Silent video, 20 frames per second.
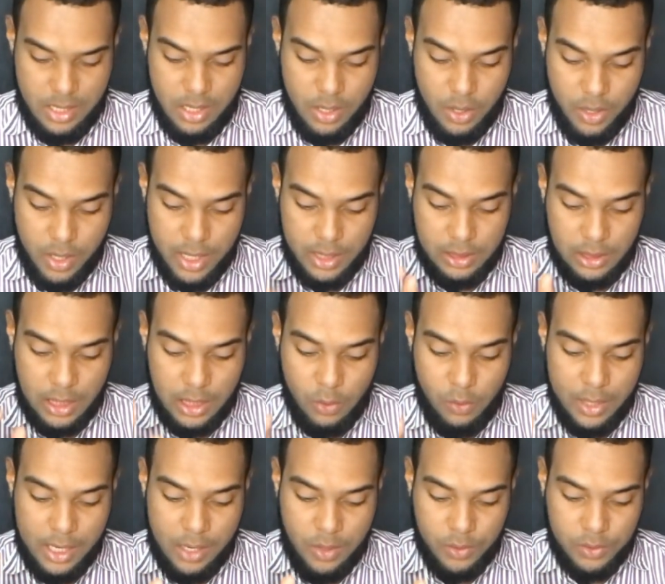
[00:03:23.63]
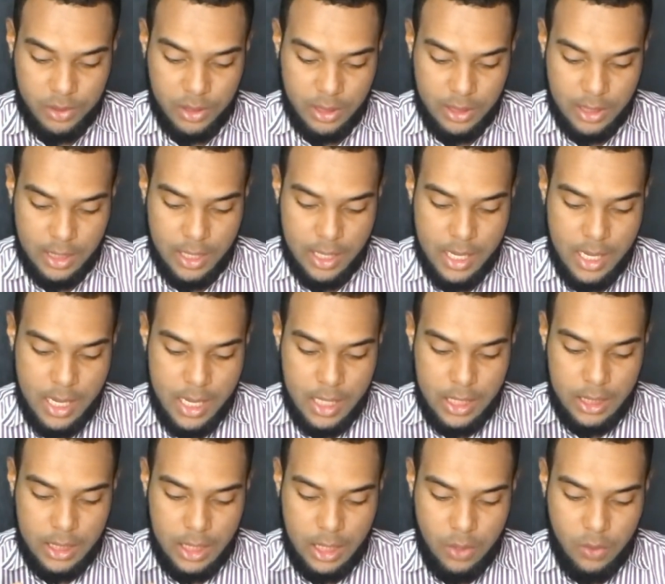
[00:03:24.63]
Oye, son algunas cositas
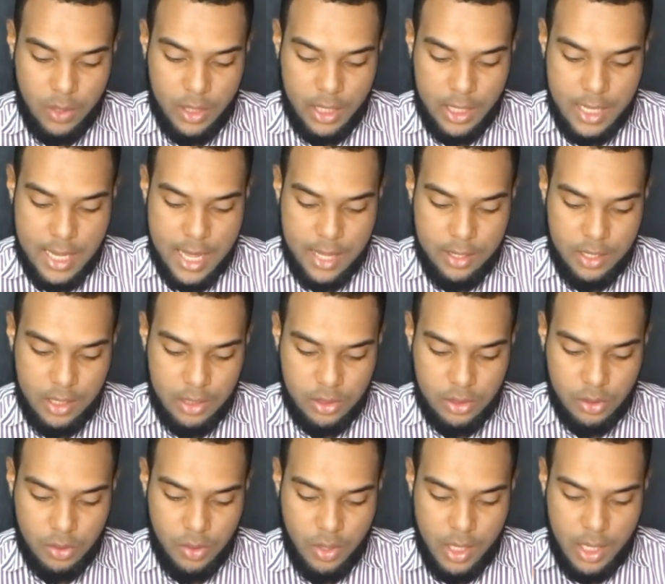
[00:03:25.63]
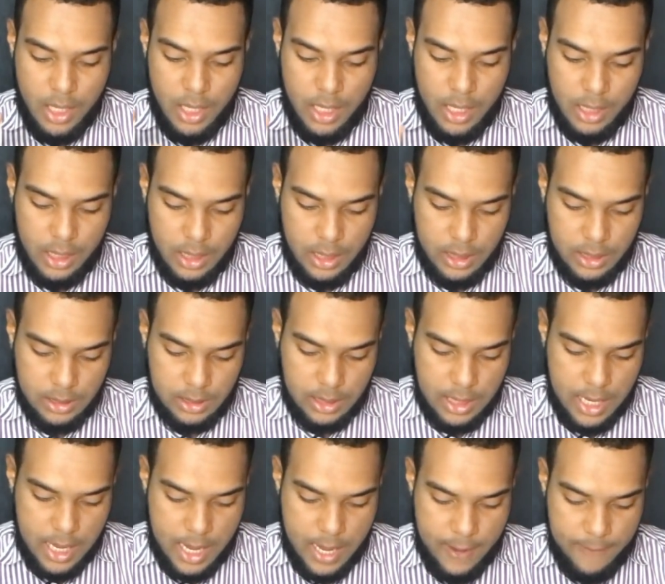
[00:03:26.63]
de lo que ella ha dicho en
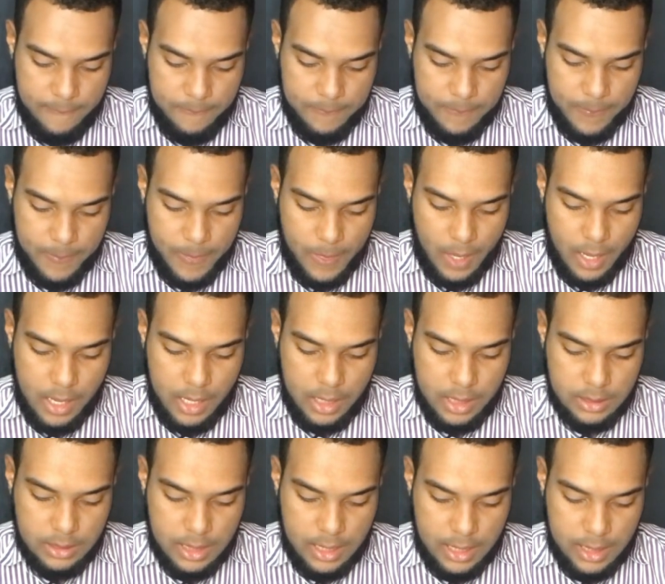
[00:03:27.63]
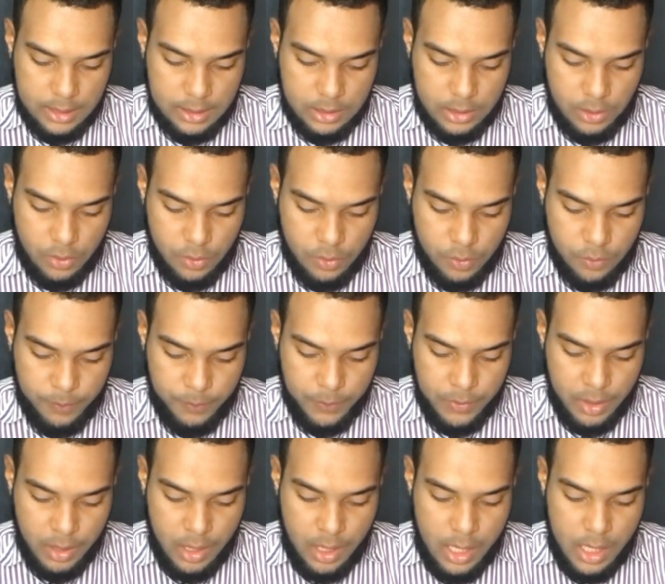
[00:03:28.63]
esta, en esta canción.
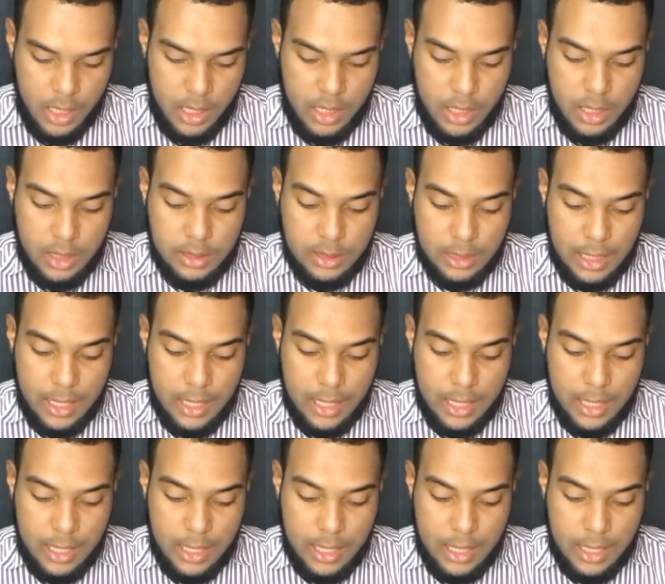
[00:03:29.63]
Y dice